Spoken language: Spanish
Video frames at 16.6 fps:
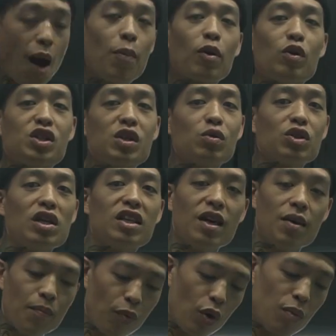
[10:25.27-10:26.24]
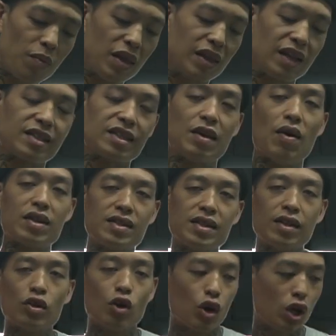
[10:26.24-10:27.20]
Aprovechamos el tiempo y mientras se va
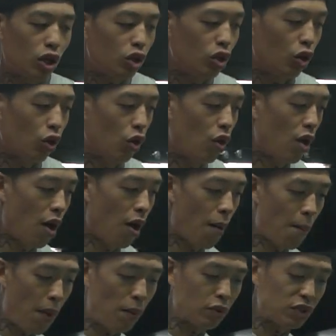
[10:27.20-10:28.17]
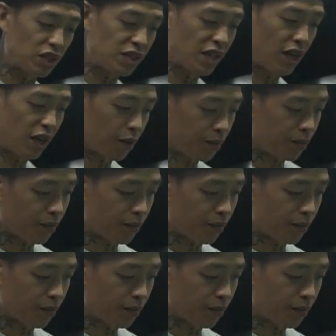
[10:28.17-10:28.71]
haciendo esto, vamos a hacer